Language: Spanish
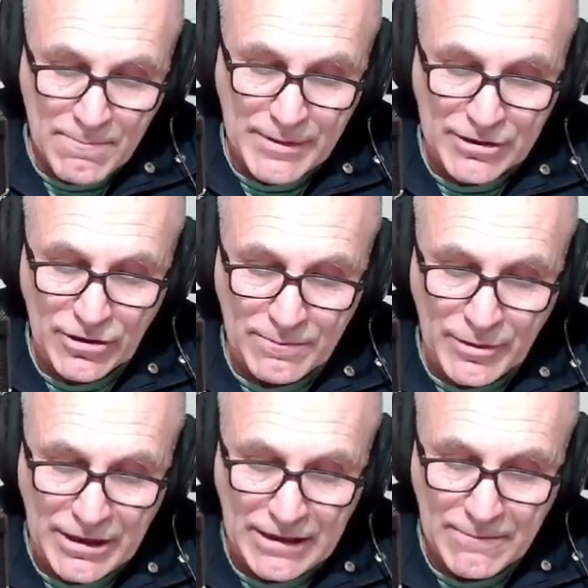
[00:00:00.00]
pero
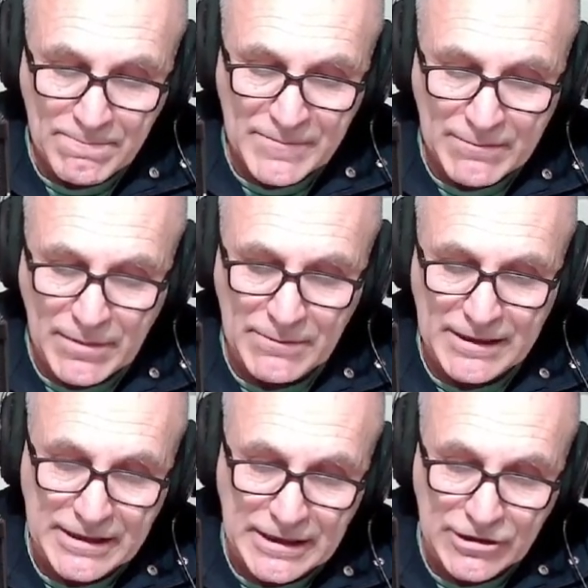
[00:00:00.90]
después va a
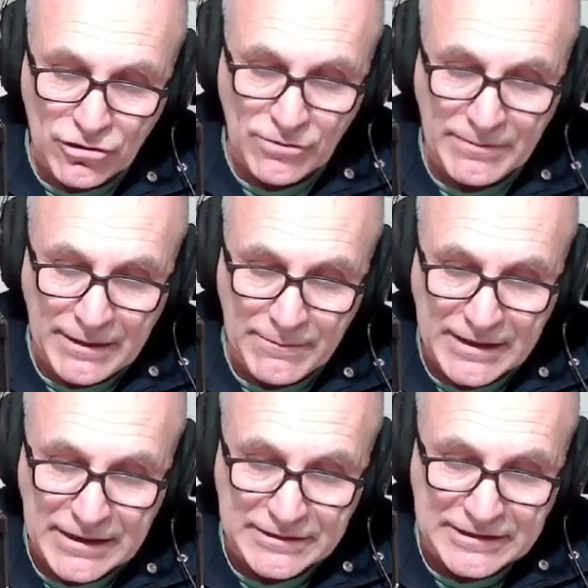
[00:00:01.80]
hablar de la economía
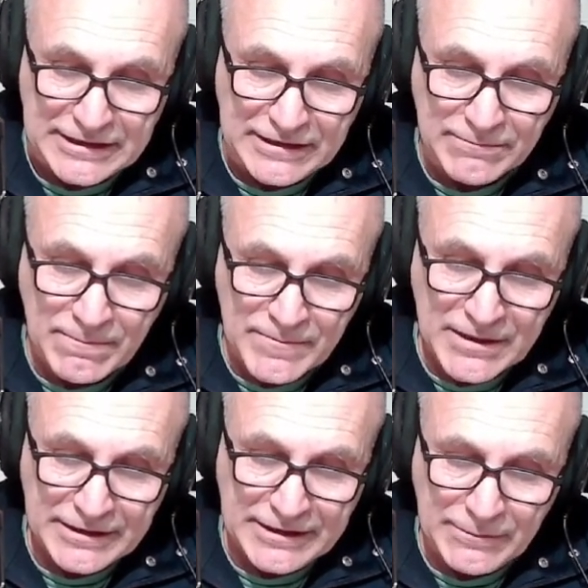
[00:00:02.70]
mercantil,
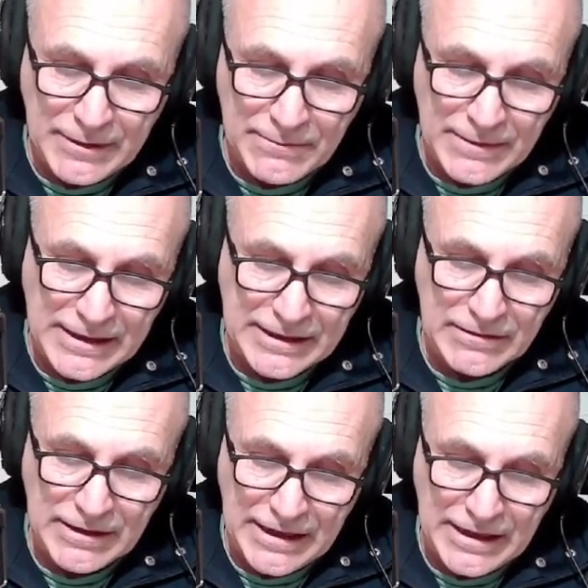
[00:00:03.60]
y va a hablar
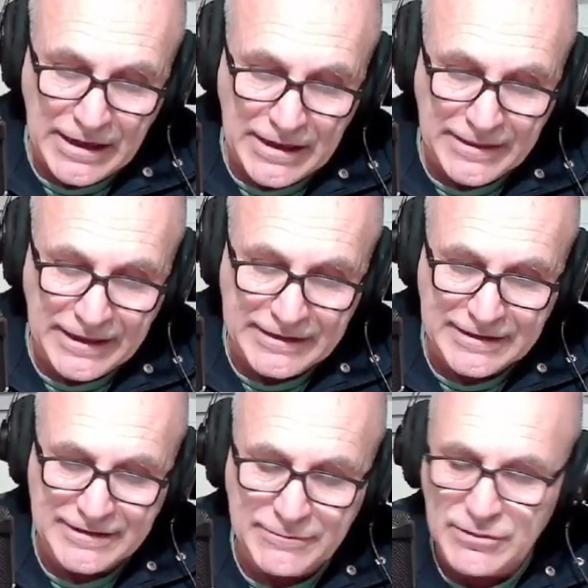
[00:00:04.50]
eh, del
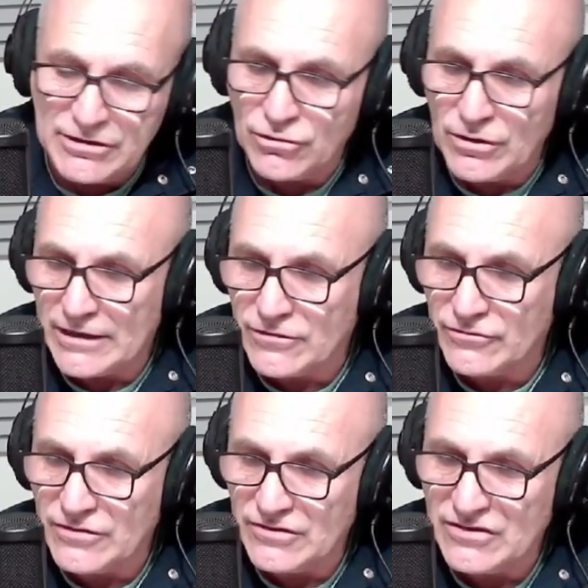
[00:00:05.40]
nacimiento de la
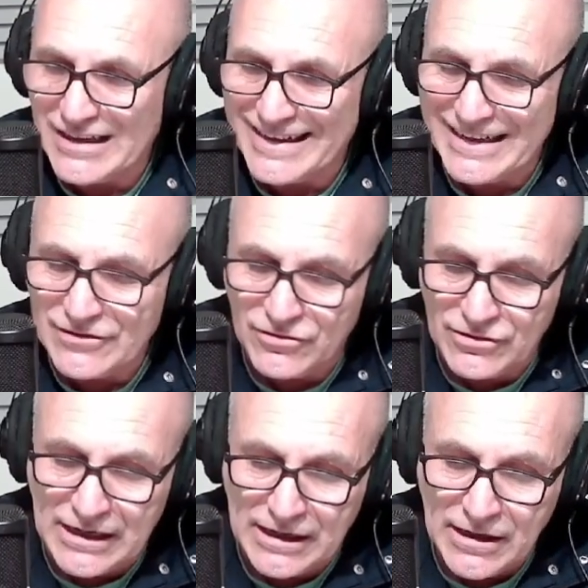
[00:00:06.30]
conciencia
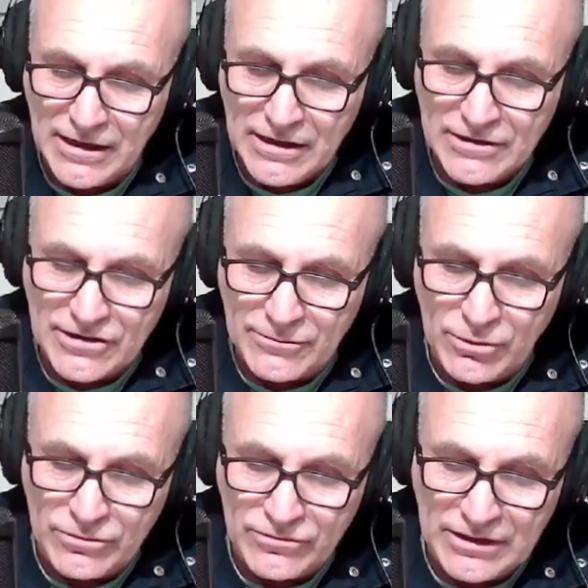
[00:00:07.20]
nacional
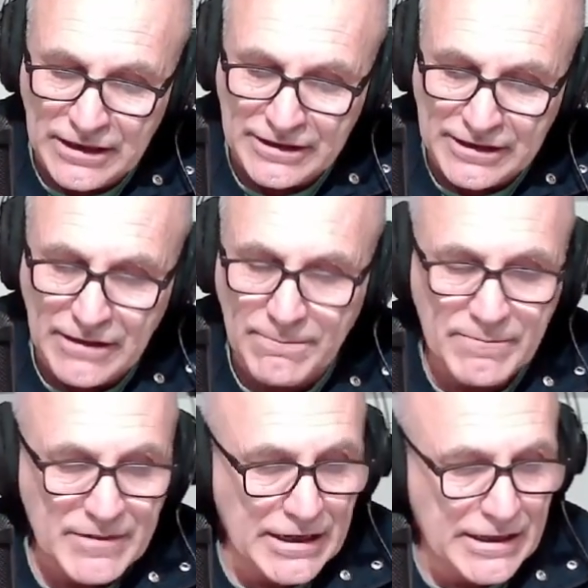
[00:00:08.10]
revolucionaria
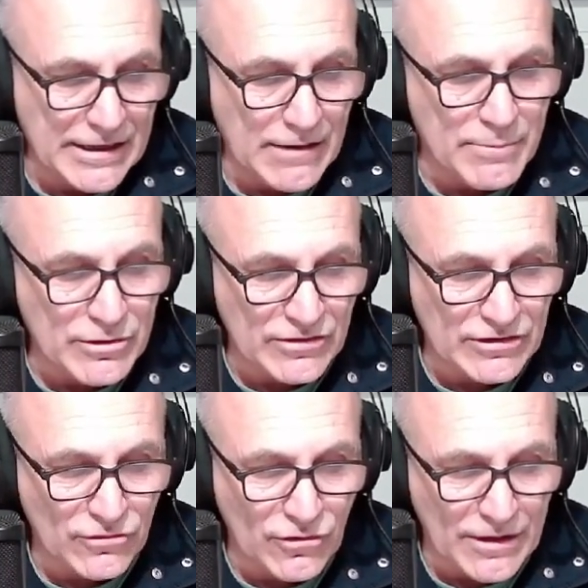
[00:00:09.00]
en el
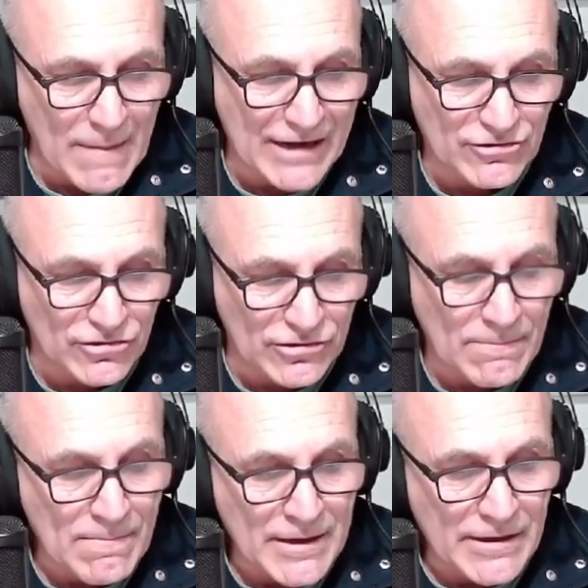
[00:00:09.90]
proceso de
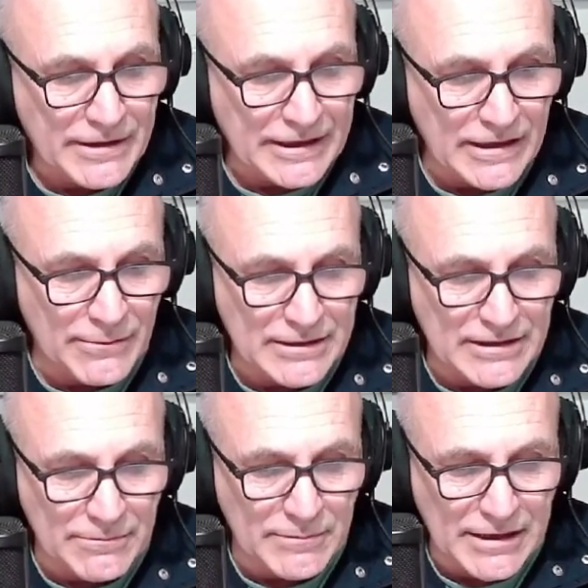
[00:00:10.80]
mayo y que va a
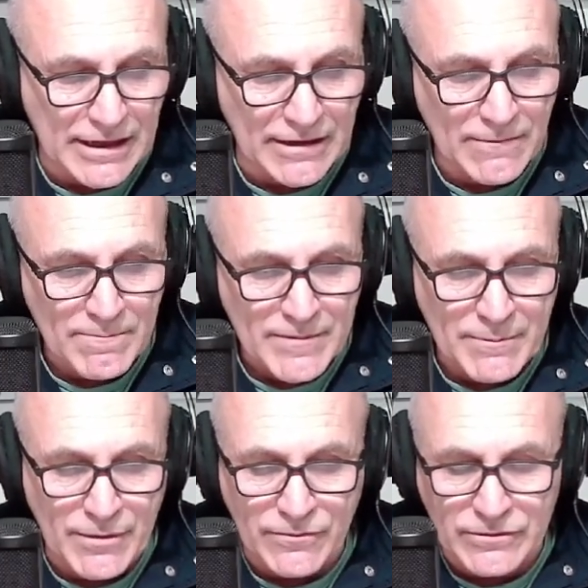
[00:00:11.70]
terminar
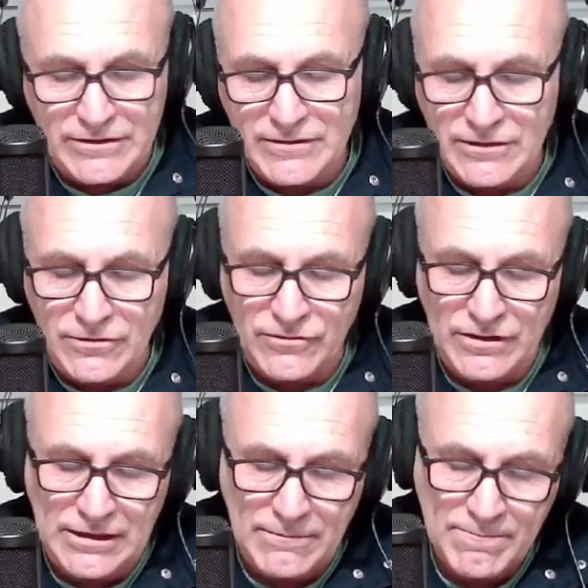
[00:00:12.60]

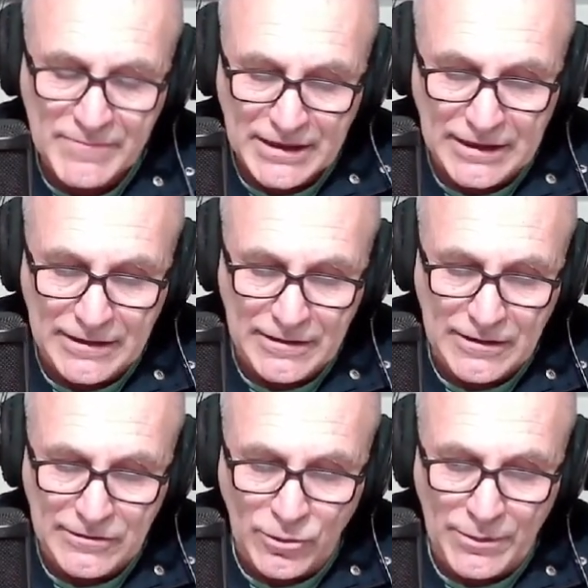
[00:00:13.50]
profundizándose en
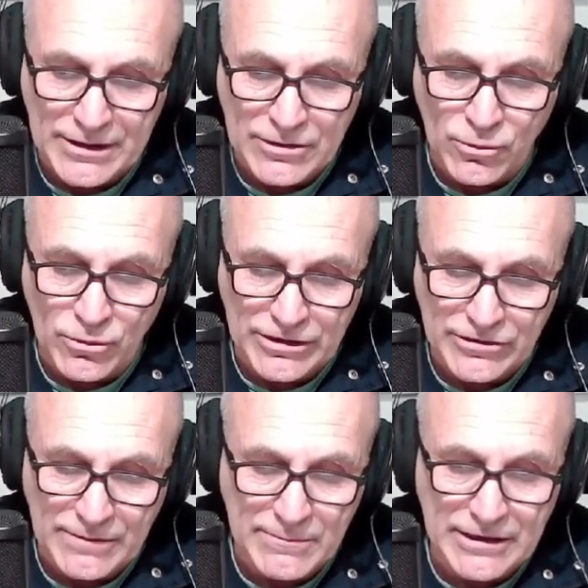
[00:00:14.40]
el 9 de julio
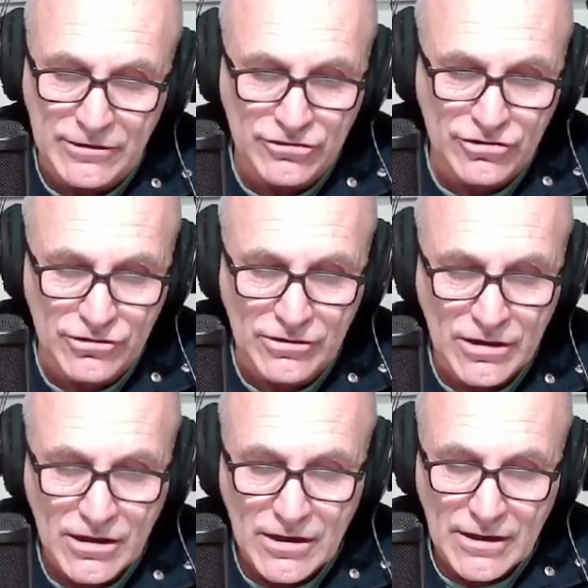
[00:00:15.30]
de
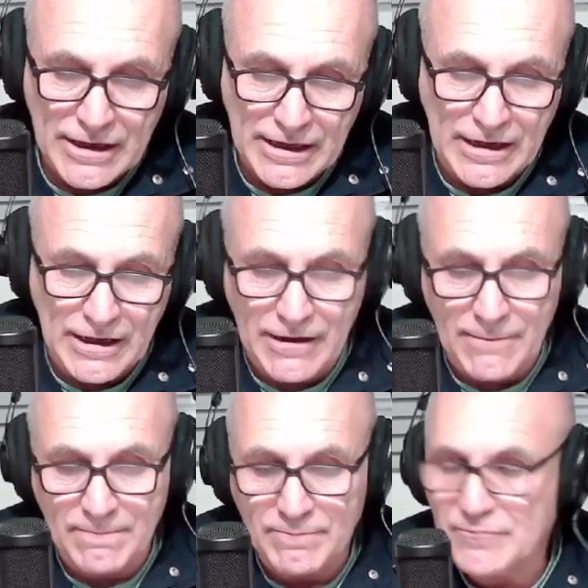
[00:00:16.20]
1816.
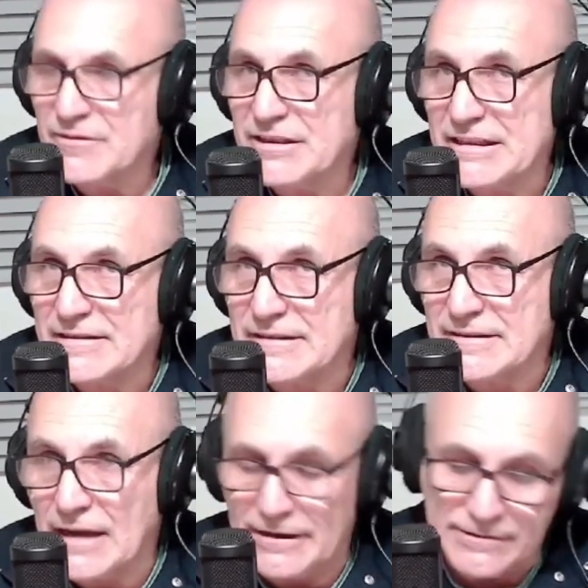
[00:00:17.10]

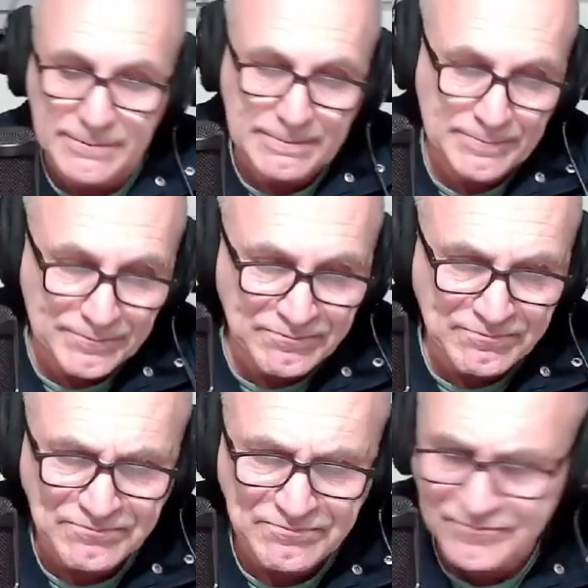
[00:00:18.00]
Eh, ¿Mm?